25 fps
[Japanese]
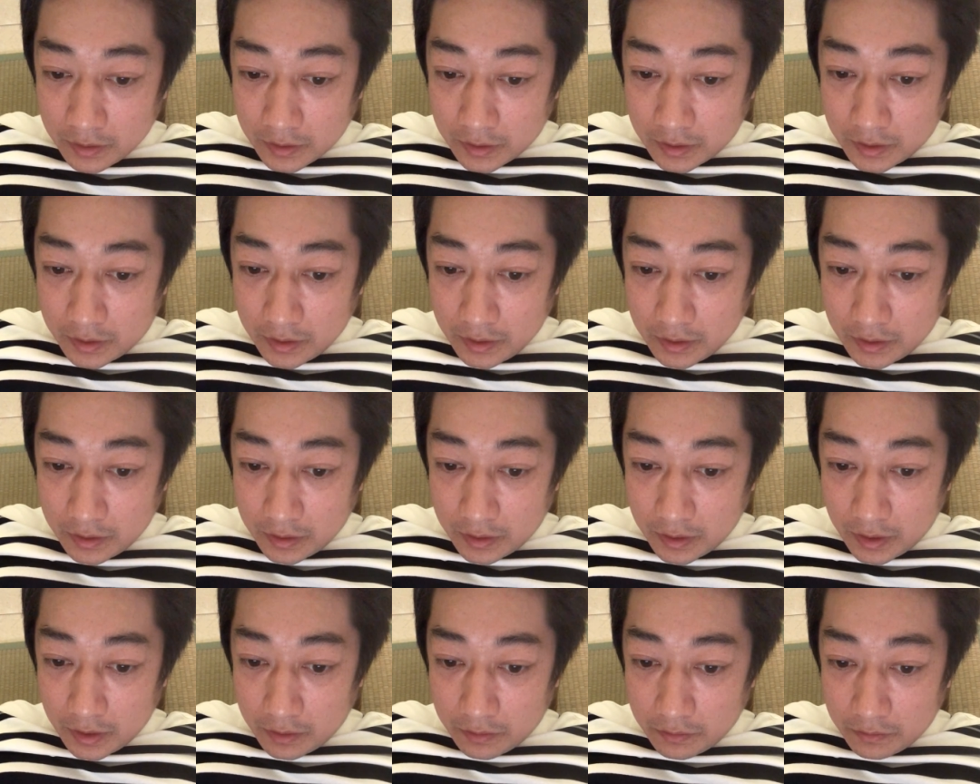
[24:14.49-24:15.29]

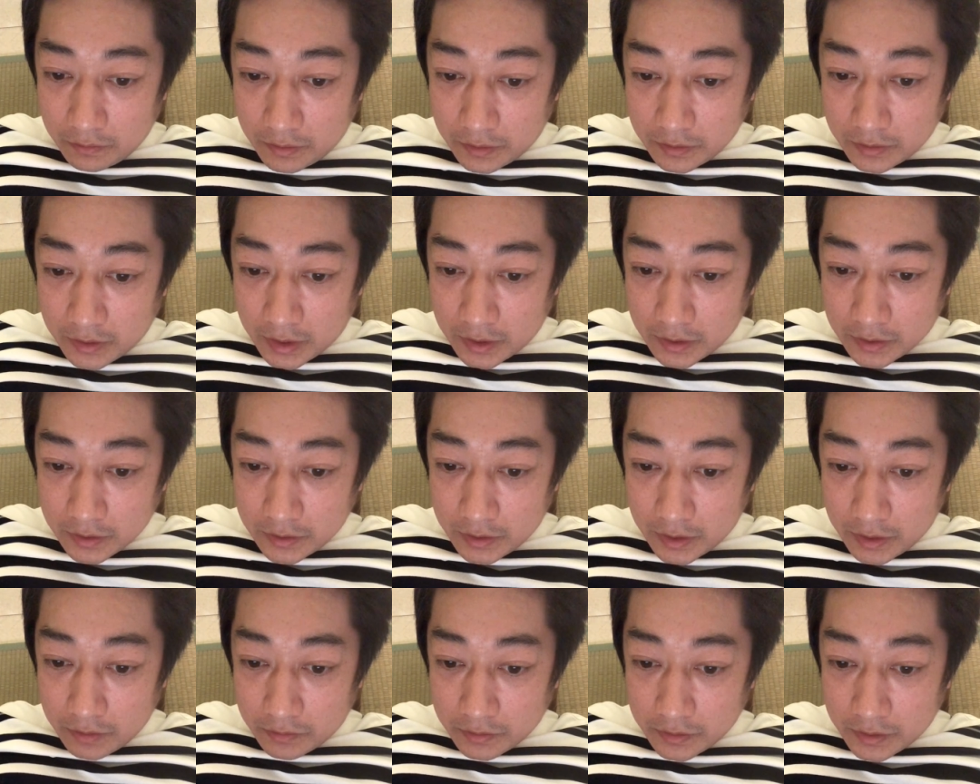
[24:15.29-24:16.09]
禁煙は男
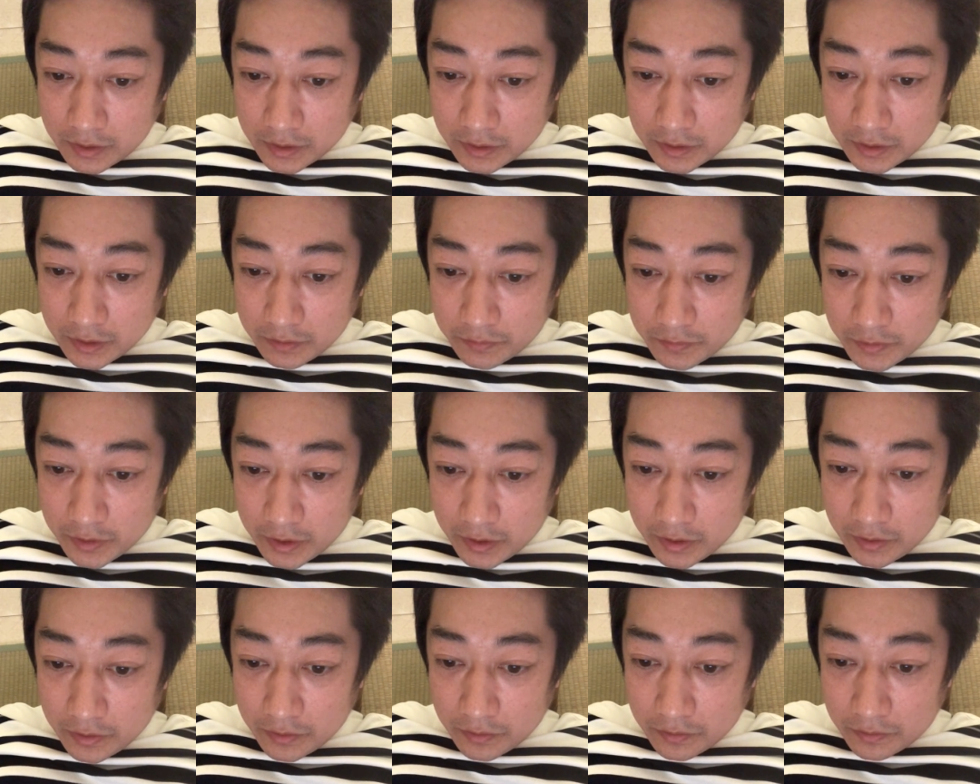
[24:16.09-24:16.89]
性の精子にも
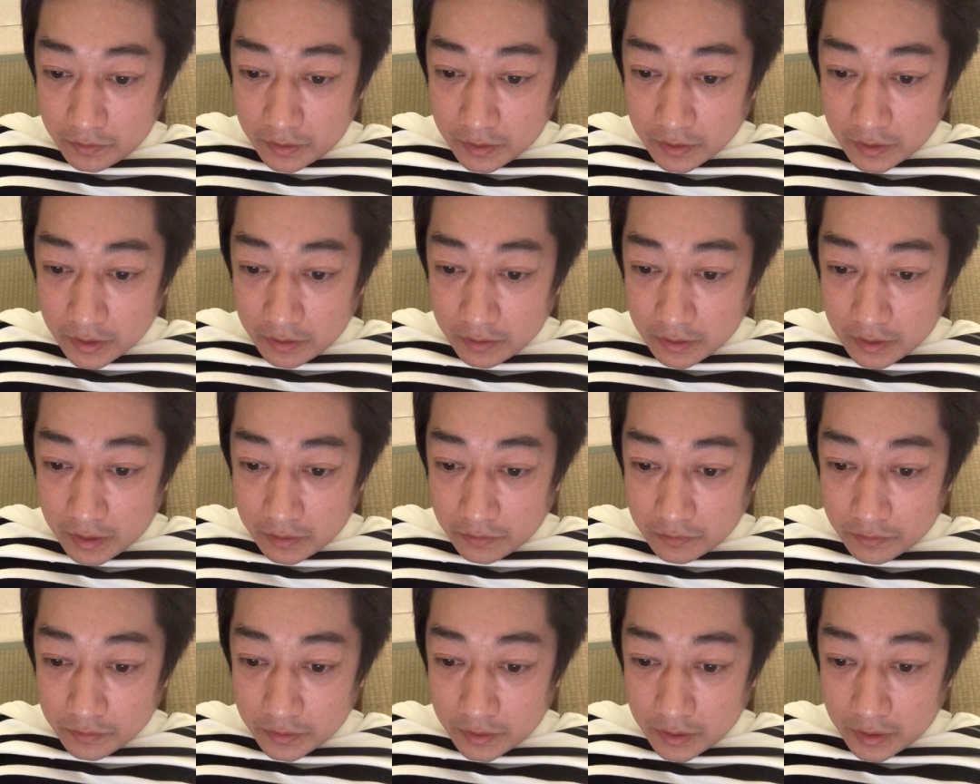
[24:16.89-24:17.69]
影響を与える可
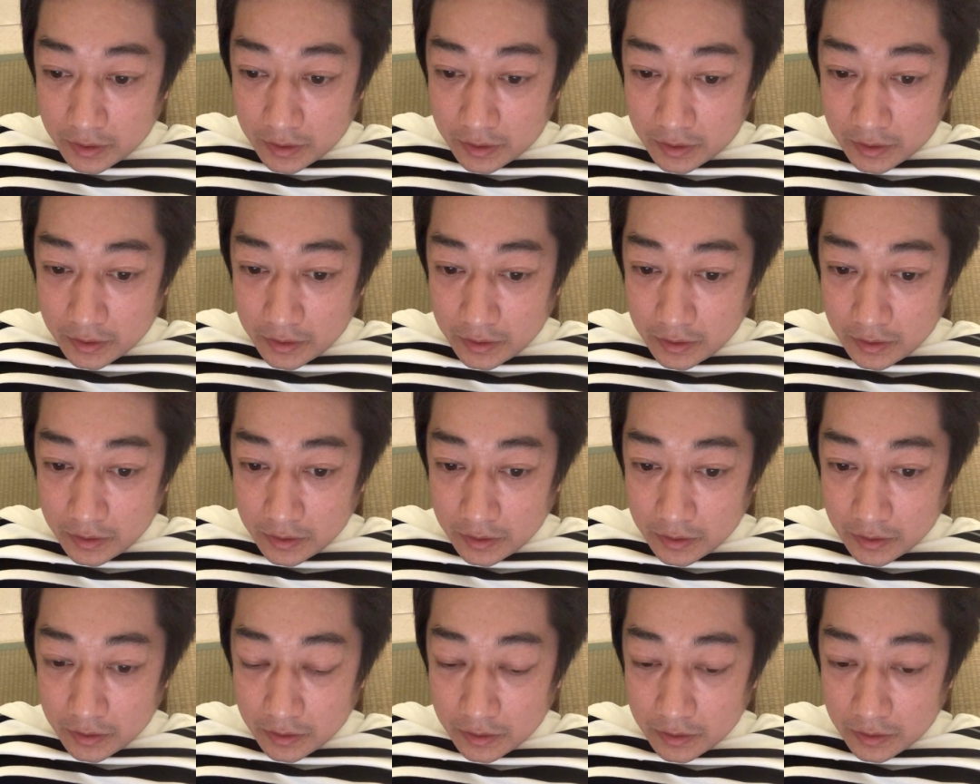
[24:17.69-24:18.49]
能性があ
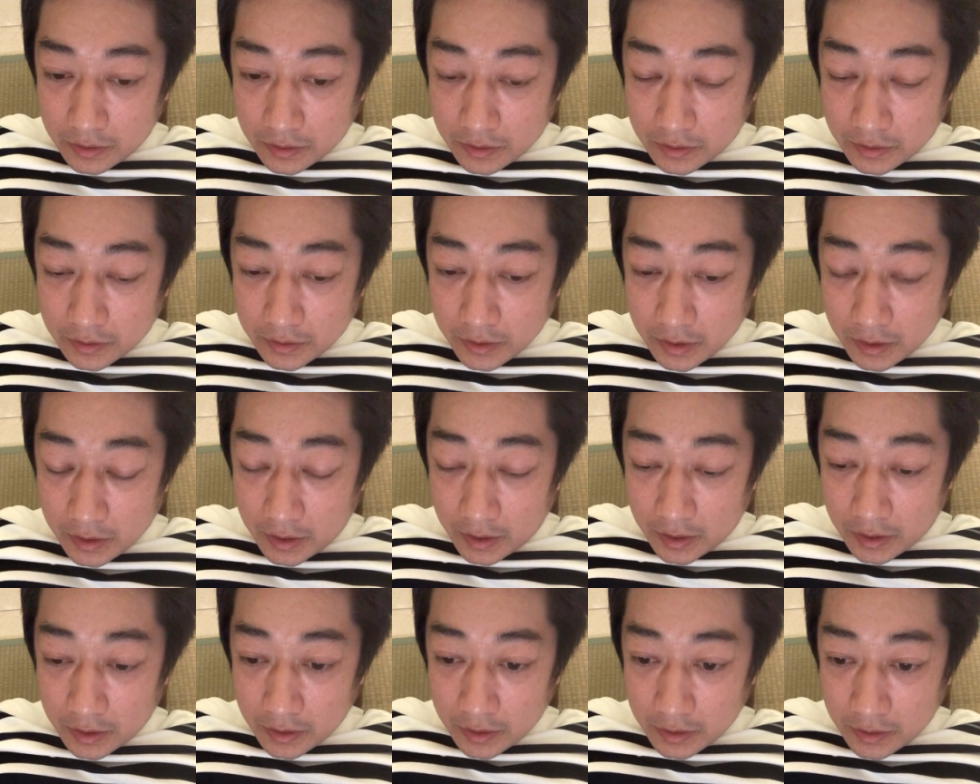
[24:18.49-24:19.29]
り喫煙
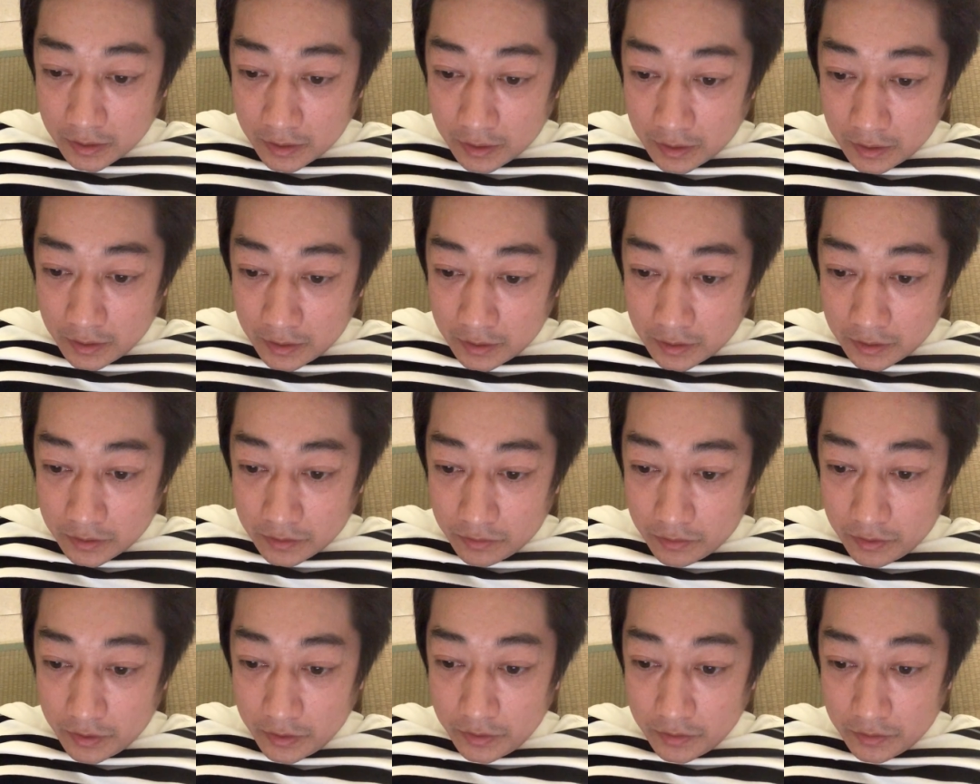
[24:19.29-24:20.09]
か
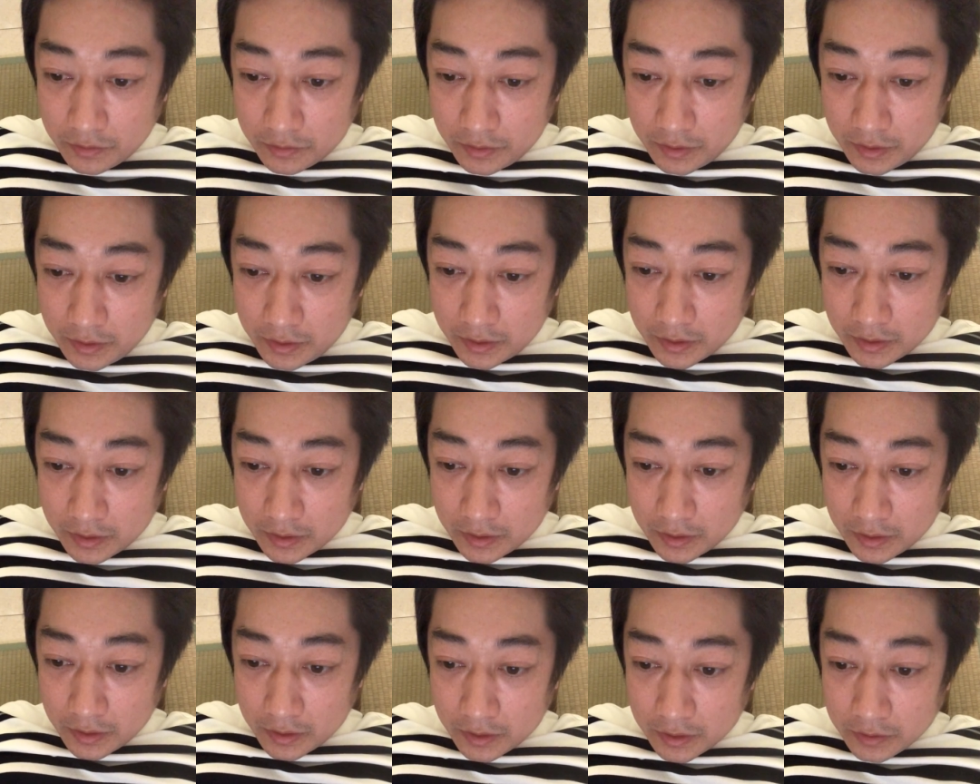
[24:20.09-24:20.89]
それにより
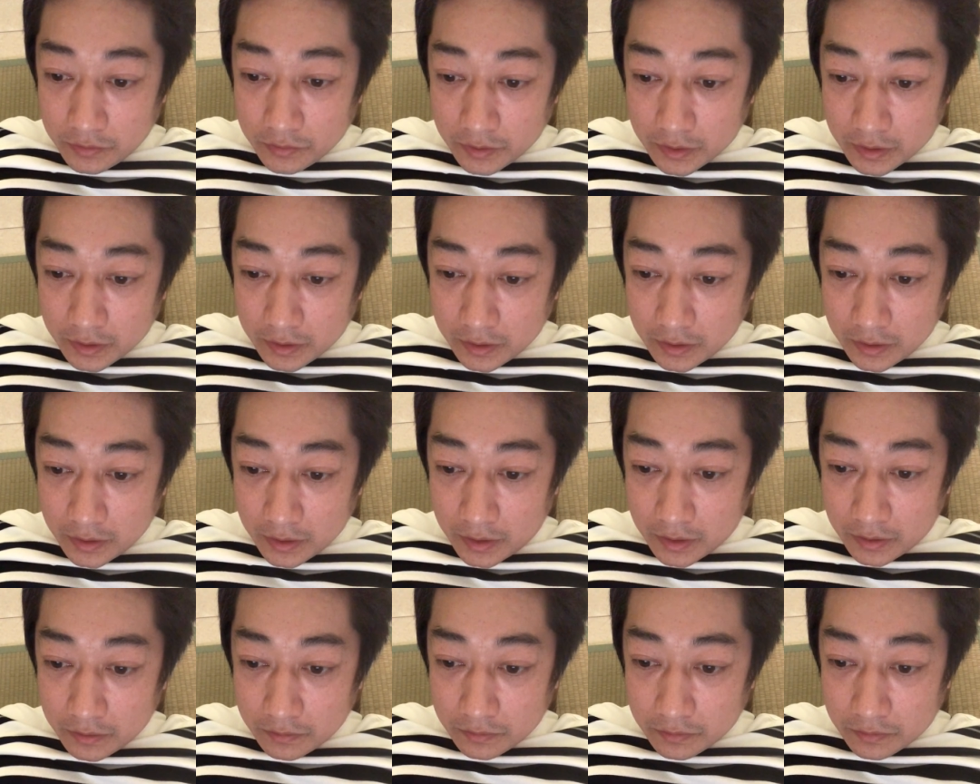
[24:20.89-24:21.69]
えそうだね
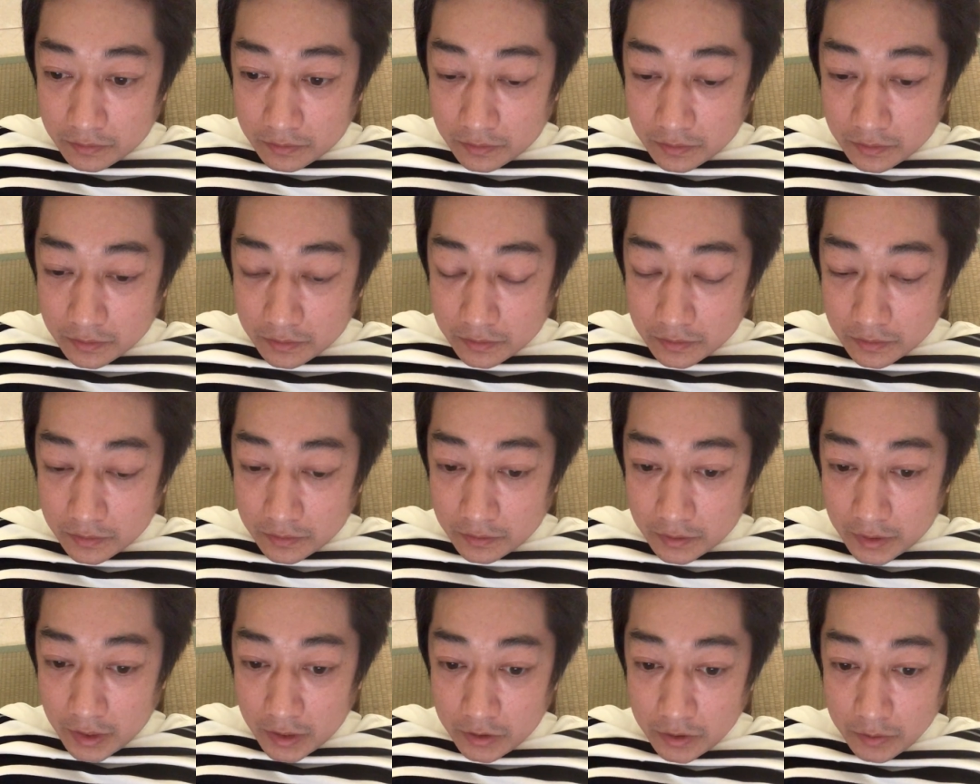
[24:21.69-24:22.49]
あの
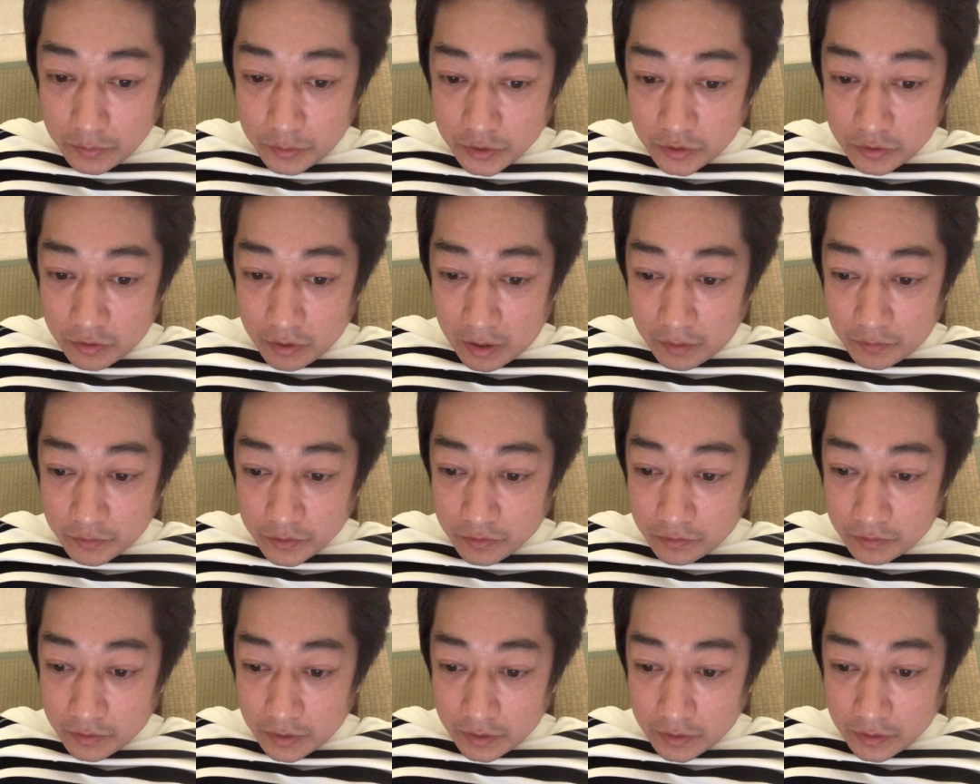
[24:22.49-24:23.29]
薬物とかも
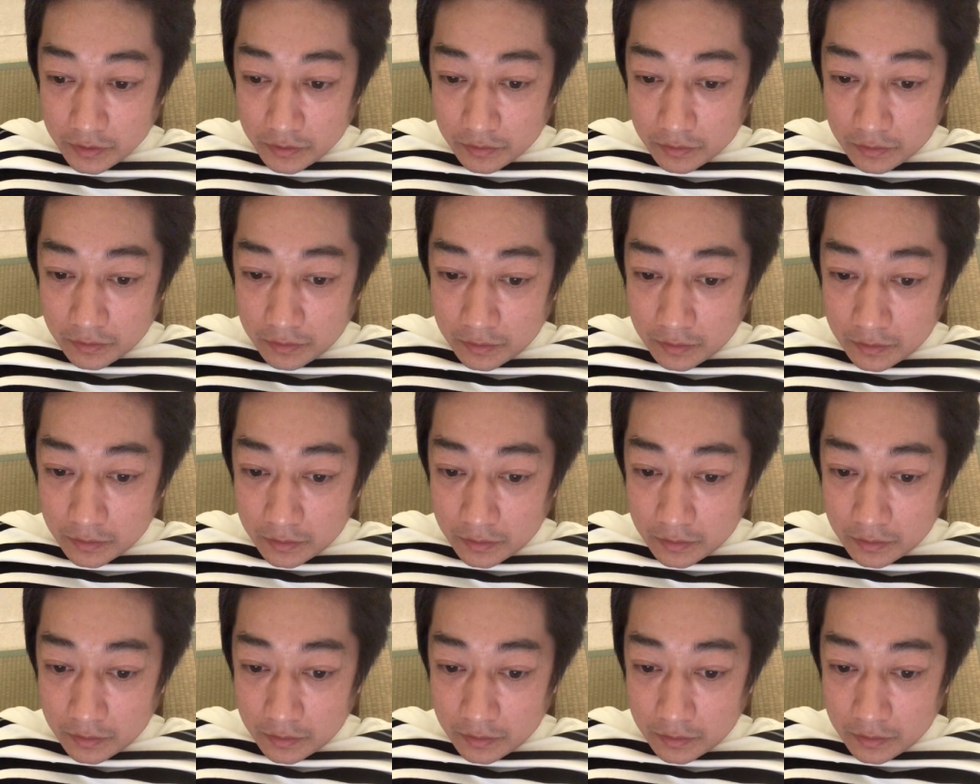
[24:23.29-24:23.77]
そうなんですよ